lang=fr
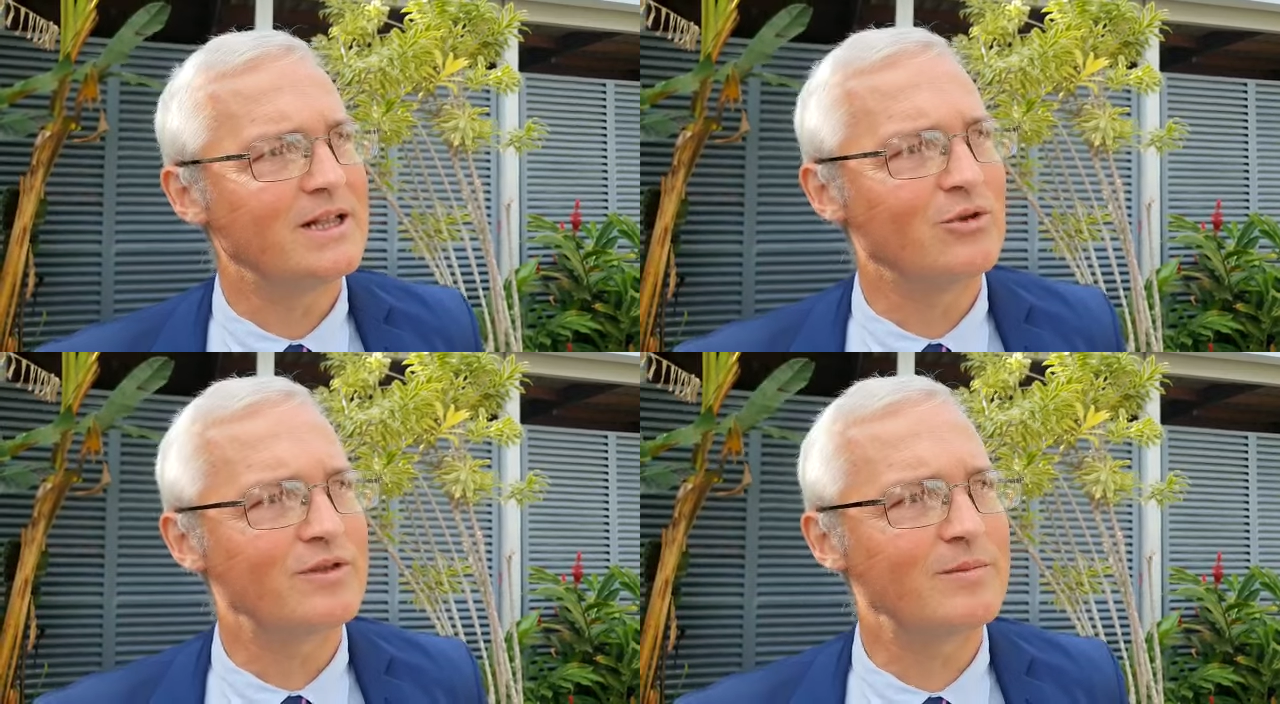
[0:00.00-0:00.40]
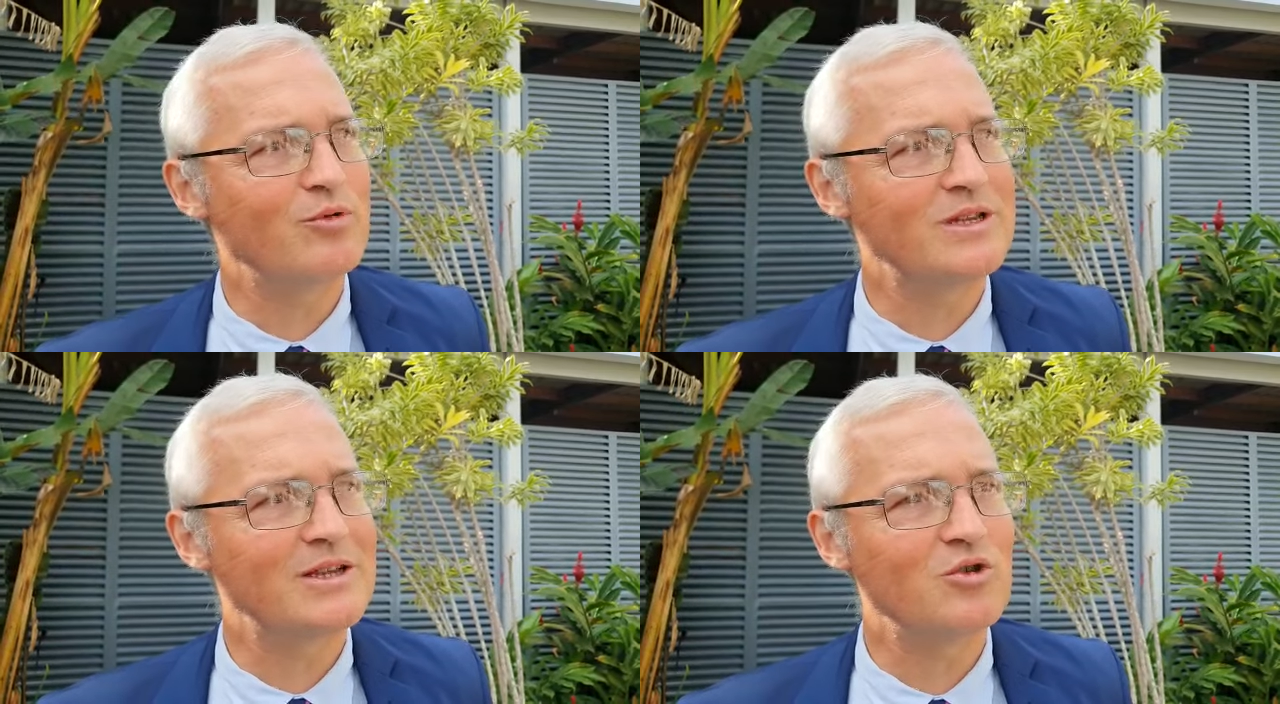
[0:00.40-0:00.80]
dans cette
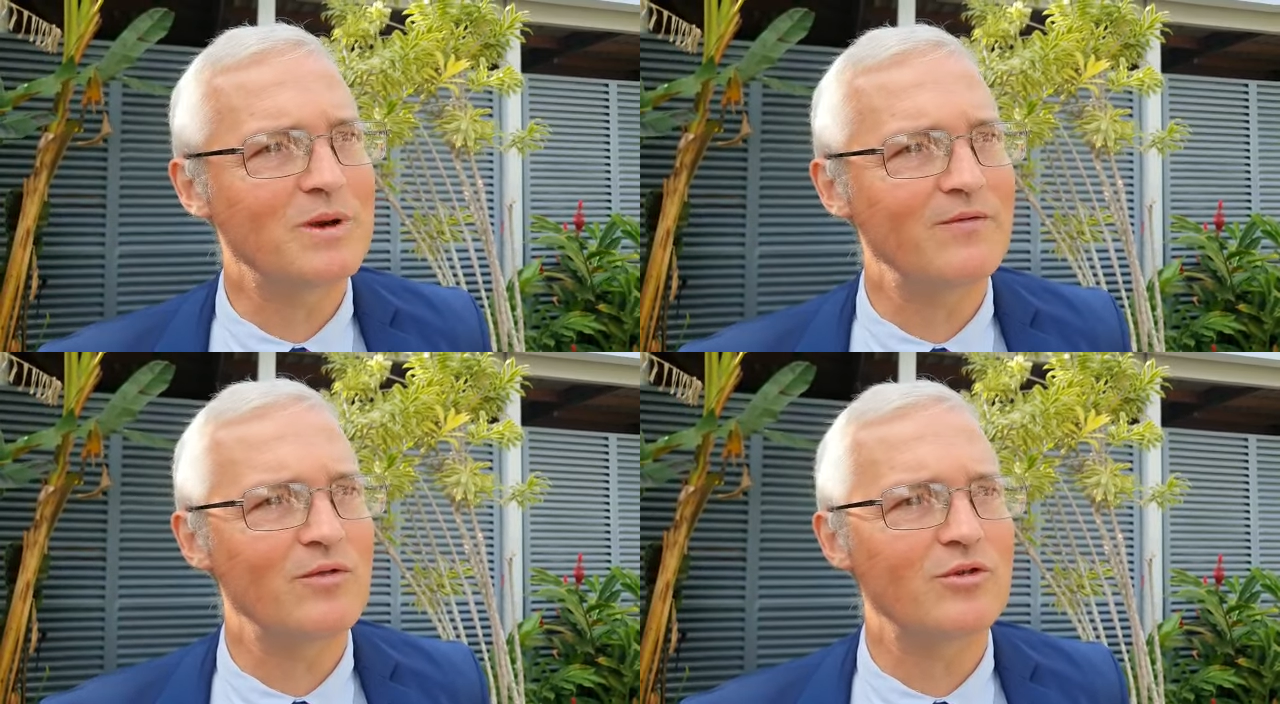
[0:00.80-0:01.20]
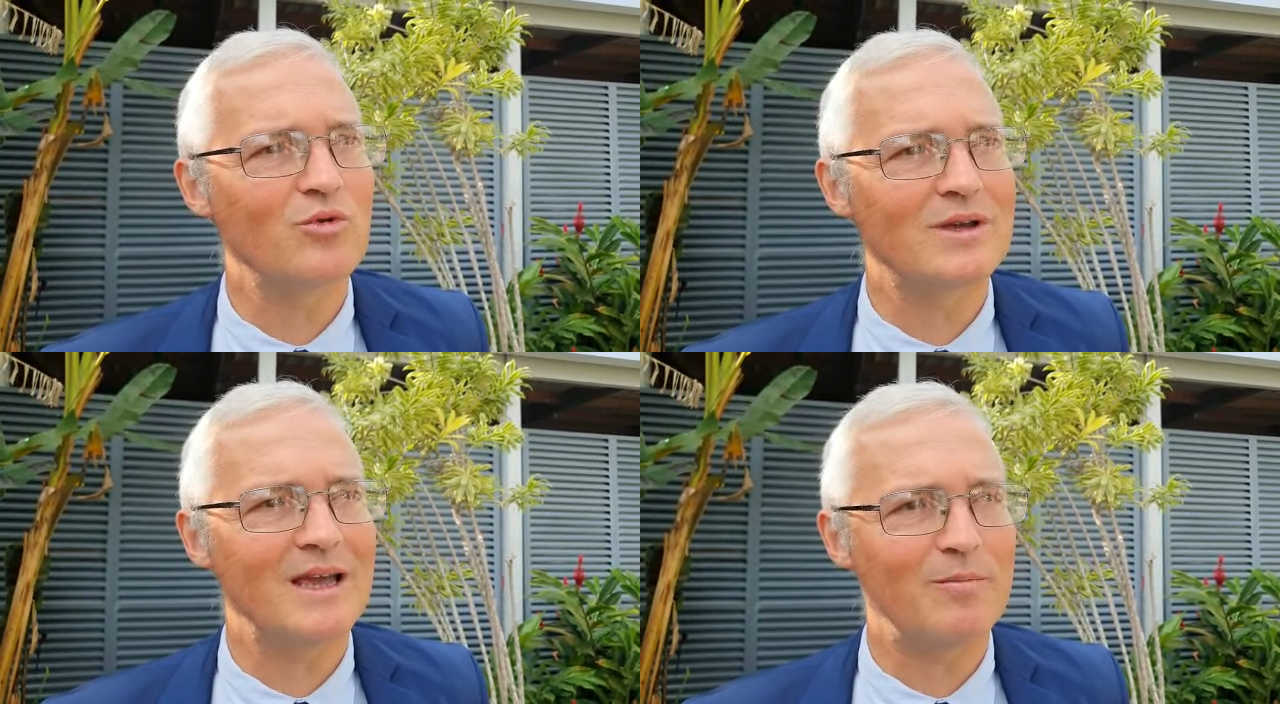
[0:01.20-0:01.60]
politique de
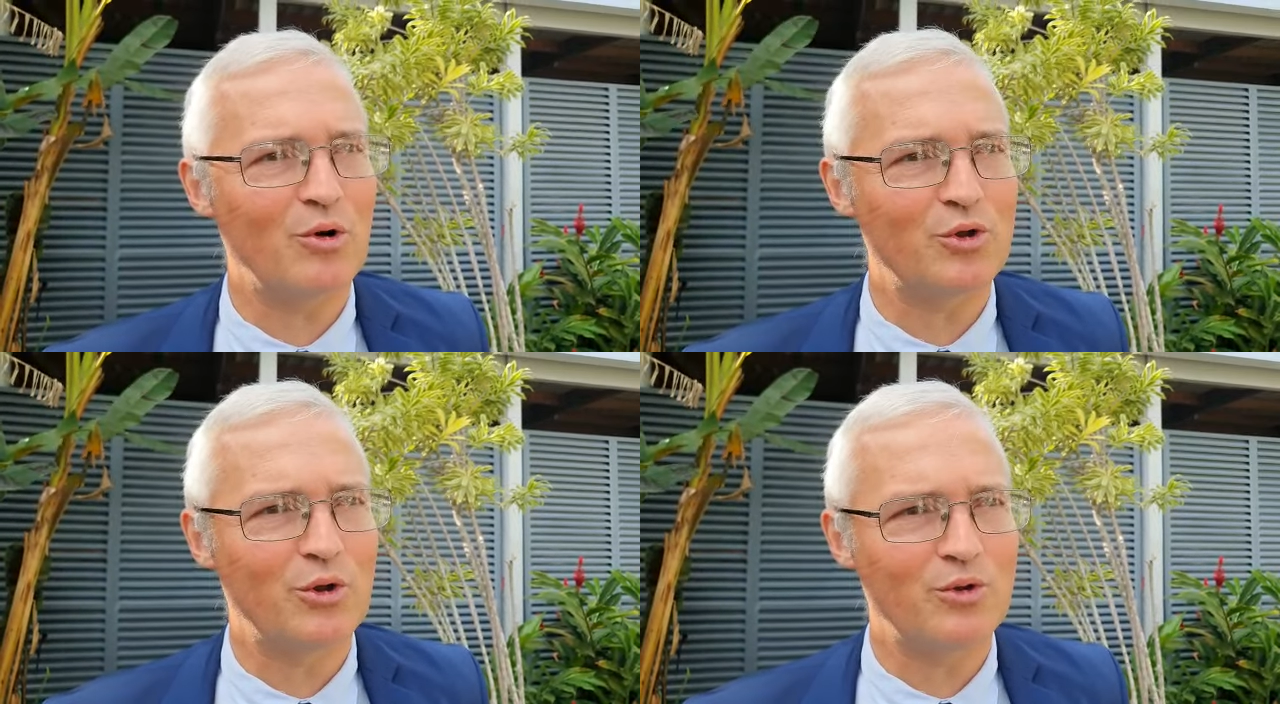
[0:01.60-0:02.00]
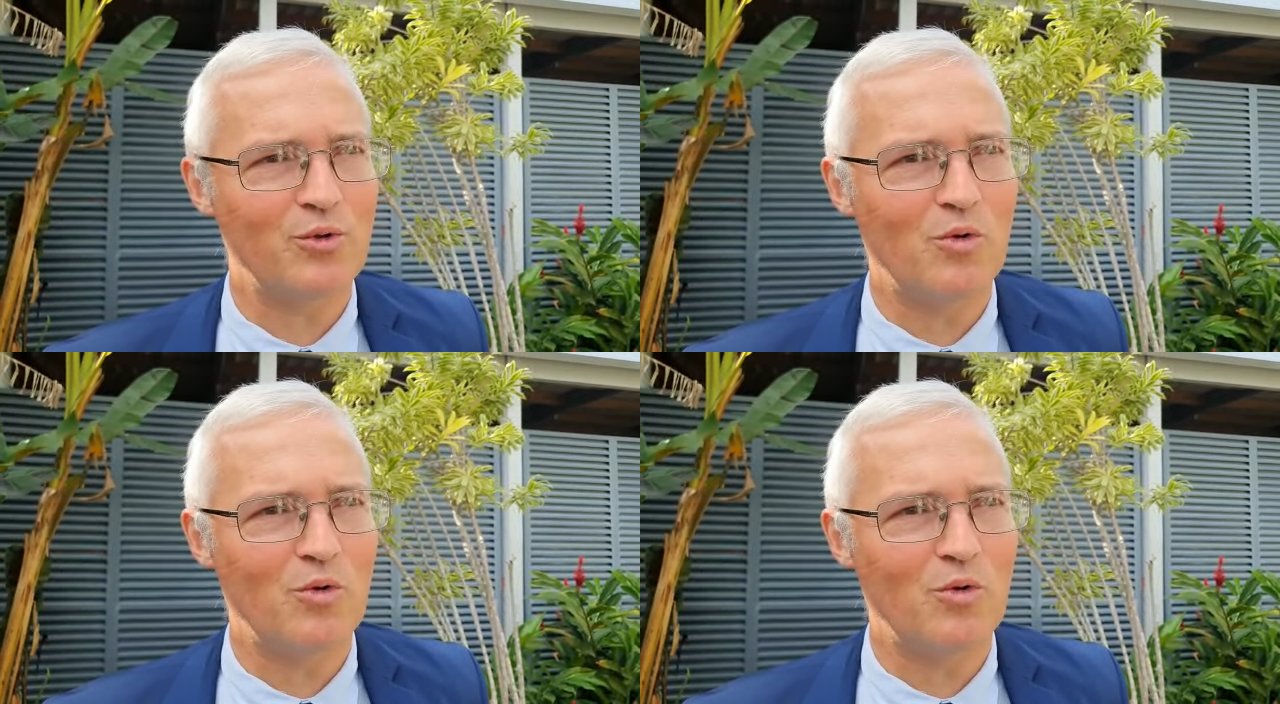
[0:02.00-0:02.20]
prévention qui est importante.